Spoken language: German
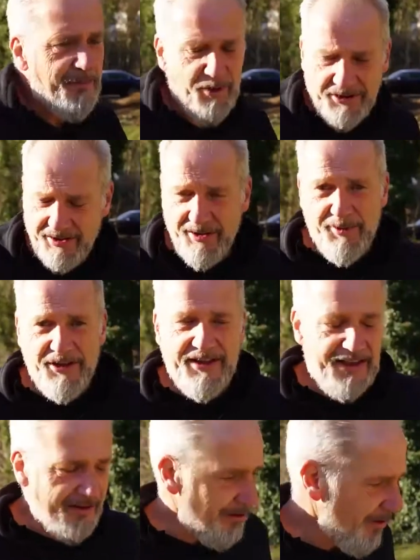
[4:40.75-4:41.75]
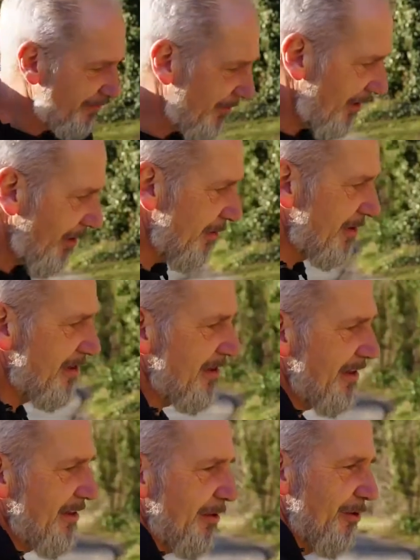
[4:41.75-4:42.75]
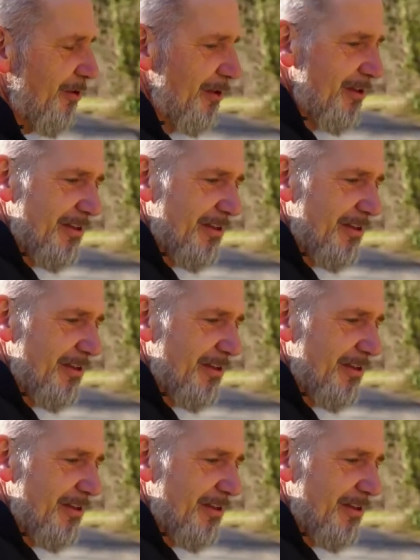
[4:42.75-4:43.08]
Möchte ich aber gerne noch von der Außenseite auch noch